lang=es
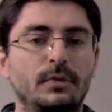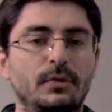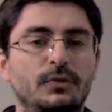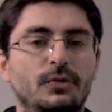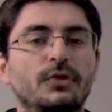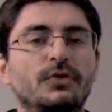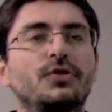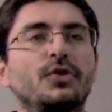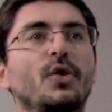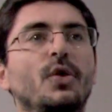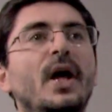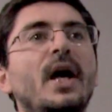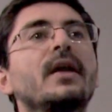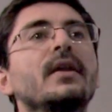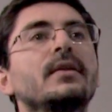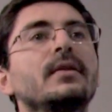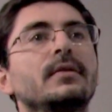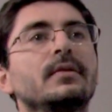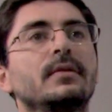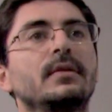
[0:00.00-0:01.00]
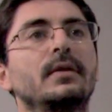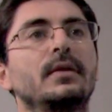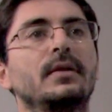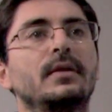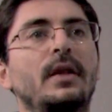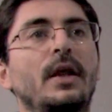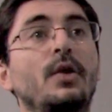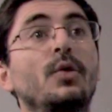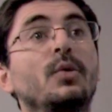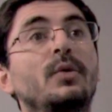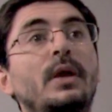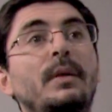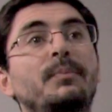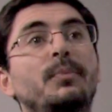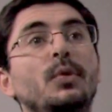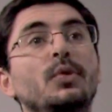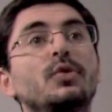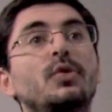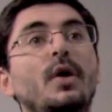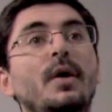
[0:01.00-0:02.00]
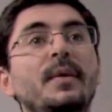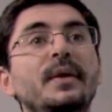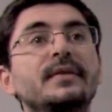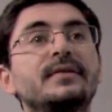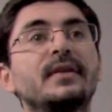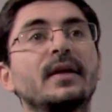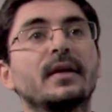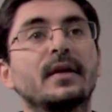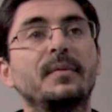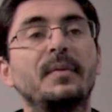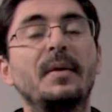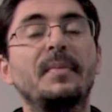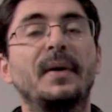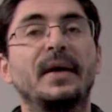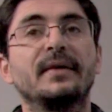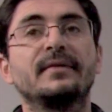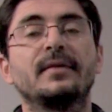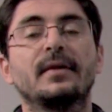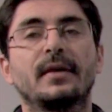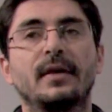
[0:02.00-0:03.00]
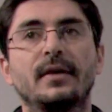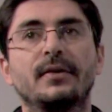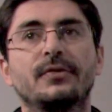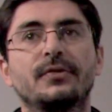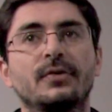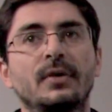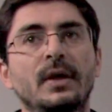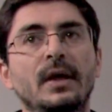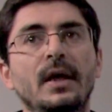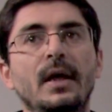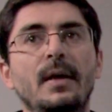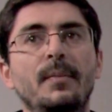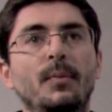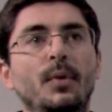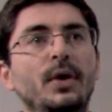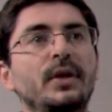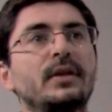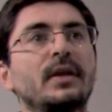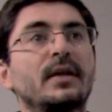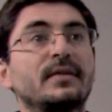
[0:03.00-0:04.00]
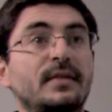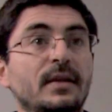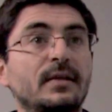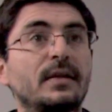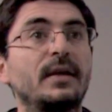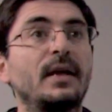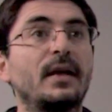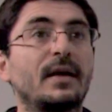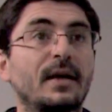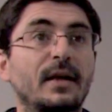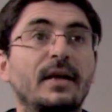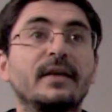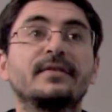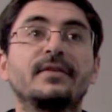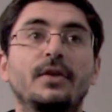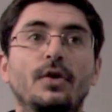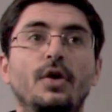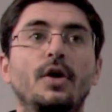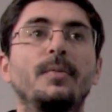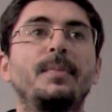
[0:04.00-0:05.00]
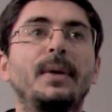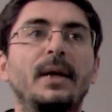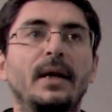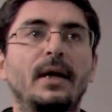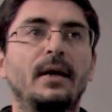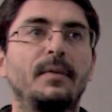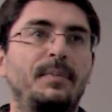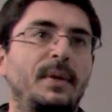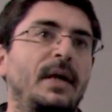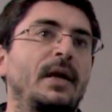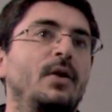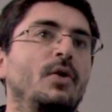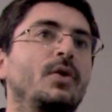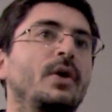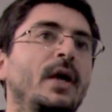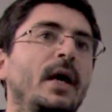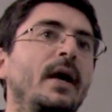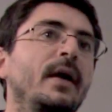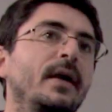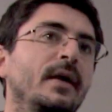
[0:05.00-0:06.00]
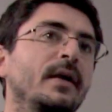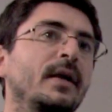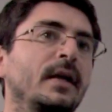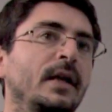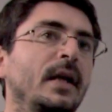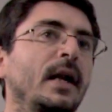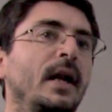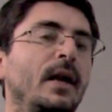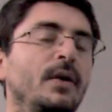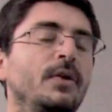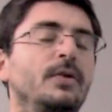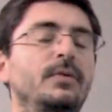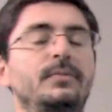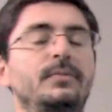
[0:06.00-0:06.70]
su ciudad desde un punto de vista que me parece que es muy interesante y enriquecedor para, para lo que hay en general.